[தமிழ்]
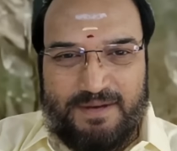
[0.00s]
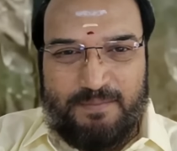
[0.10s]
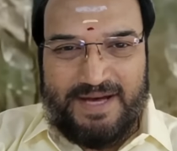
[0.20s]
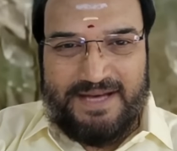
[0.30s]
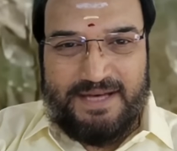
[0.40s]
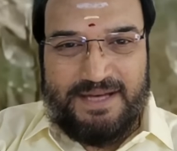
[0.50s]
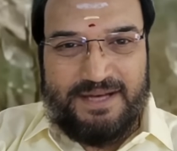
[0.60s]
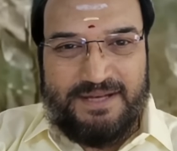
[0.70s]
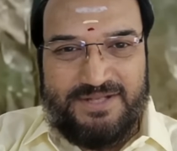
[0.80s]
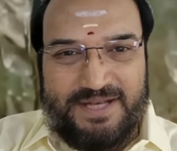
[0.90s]
மலையில்
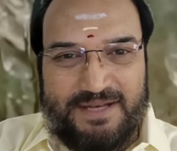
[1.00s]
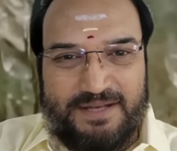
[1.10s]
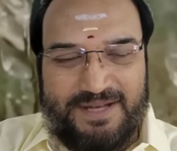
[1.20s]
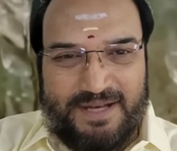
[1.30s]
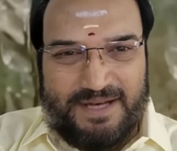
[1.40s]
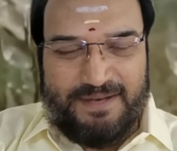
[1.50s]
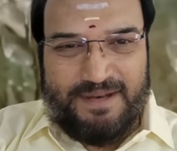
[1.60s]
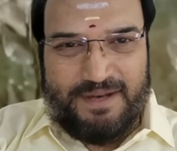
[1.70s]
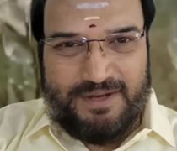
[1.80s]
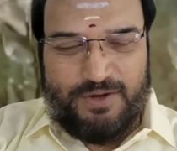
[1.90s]
ஏறிச் செல்கின்றனர்
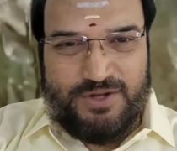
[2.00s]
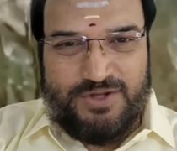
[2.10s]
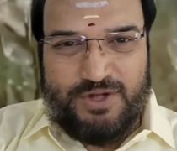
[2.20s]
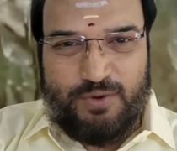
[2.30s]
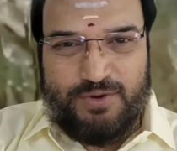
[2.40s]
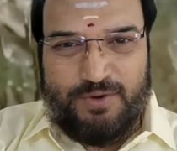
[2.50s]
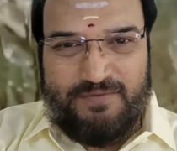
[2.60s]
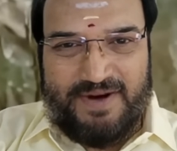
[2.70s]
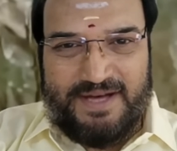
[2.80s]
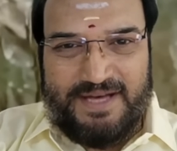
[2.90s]

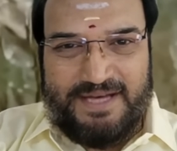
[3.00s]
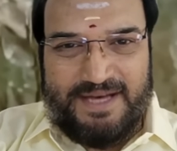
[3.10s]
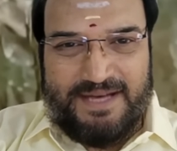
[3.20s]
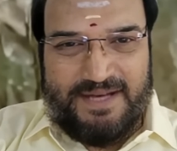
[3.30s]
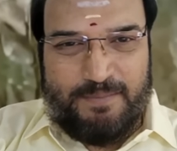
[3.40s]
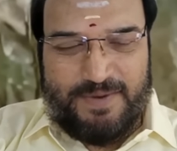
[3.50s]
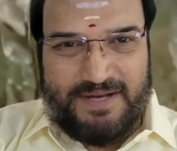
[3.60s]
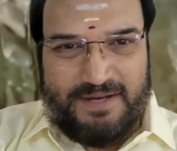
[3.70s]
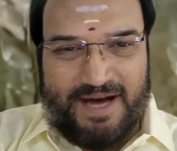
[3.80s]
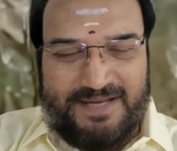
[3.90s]
எழுச்சியூட்டும் வகையில் ஏறிய
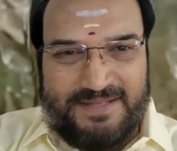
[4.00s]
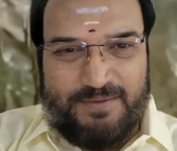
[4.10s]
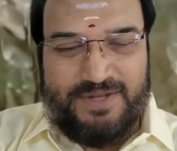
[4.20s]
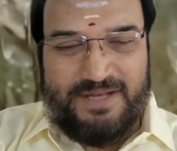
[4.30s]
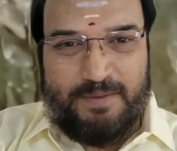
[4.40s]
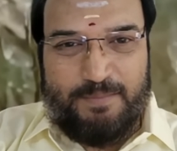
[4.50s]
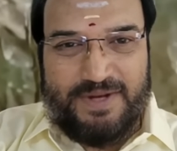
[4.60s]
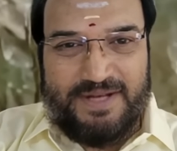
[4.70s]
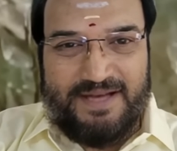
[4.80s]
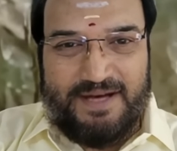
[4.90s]
பிறகு
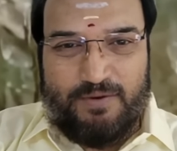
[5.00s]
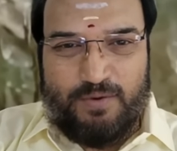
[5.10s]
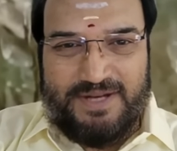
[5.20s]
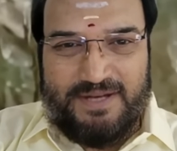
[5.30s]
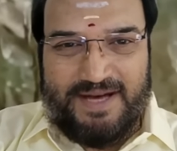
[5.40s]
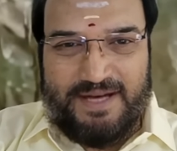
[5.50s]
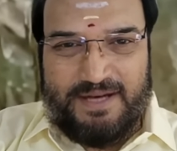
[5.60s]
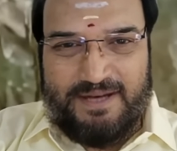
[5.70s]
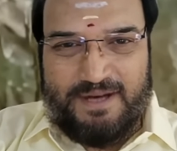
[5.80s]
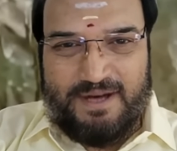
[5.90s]
ஆசிர்வதிக்கப்பட்டதாக
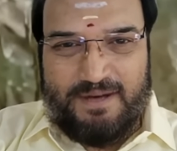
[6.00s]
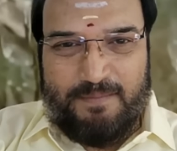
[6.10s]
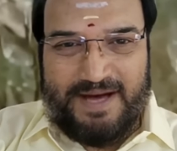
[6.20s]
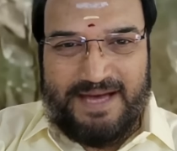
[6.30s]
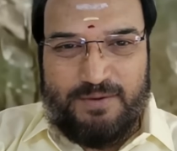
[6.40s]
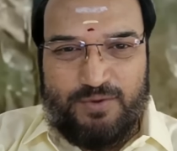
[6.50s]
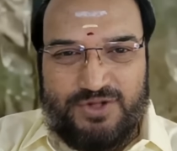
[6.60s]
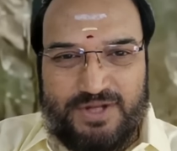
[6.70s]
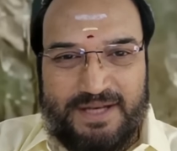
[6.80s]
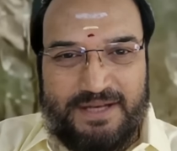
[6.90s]
உணர்கிறார்கள் மலை
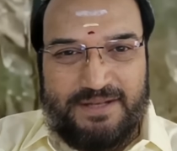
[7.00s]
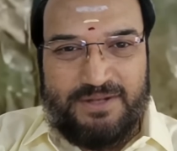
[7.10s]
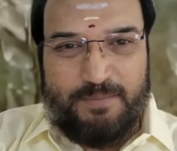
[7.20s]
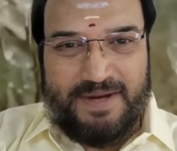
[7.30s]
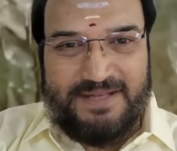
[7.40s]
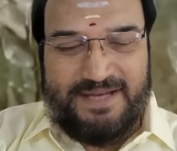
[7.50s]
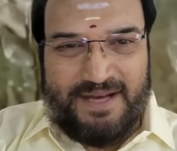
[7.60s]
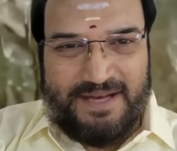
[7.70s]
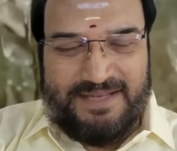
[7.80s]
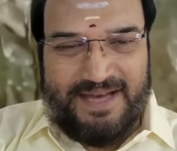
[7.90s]
உச்சியில் இருந்து
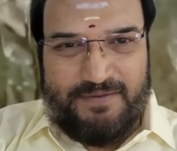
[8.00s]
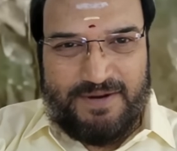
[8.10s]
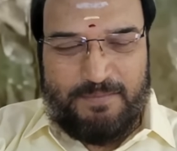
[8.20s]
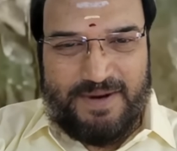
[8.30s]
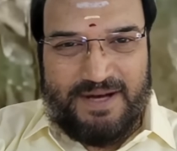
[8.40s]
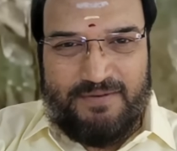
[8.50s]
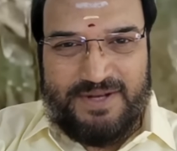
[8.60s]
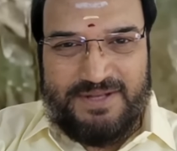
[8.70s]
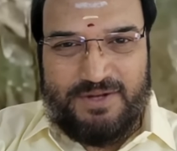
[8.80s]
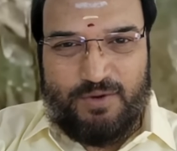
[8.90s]
பக்தர்களை தேவரம்மா
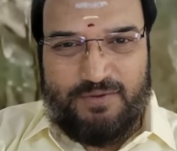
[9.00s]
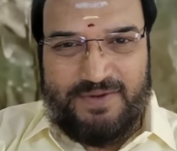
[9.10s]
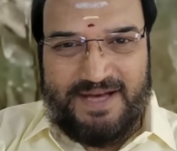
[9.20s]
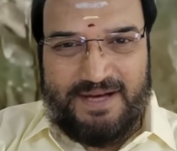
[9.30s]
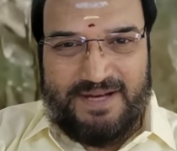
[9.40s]
கவனித்துக் கொள்வதாக